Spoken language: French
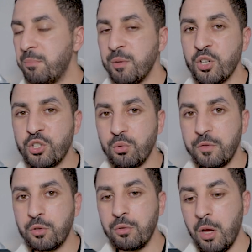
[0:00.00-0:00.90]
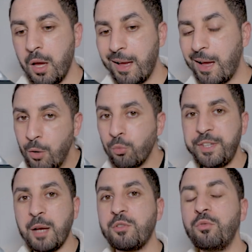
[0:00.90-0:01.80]
Mais moi, je trouve que à long
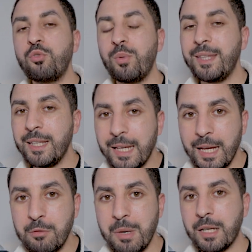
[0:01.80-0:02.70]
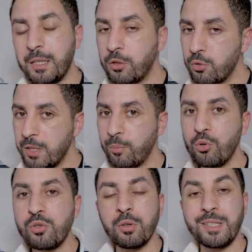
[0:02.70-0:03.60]
terme, si vous souhaitez créer une marque, quelque chose
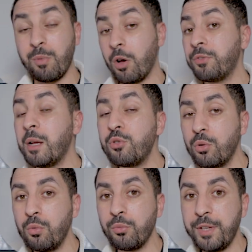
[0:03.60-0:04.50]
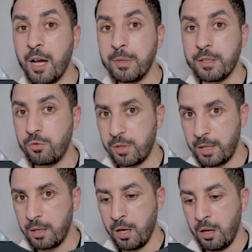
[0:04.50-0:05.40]
d'imposant, qui soit rentable sur le long terme et que vous
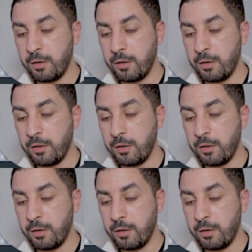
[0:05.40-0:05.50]
soyez,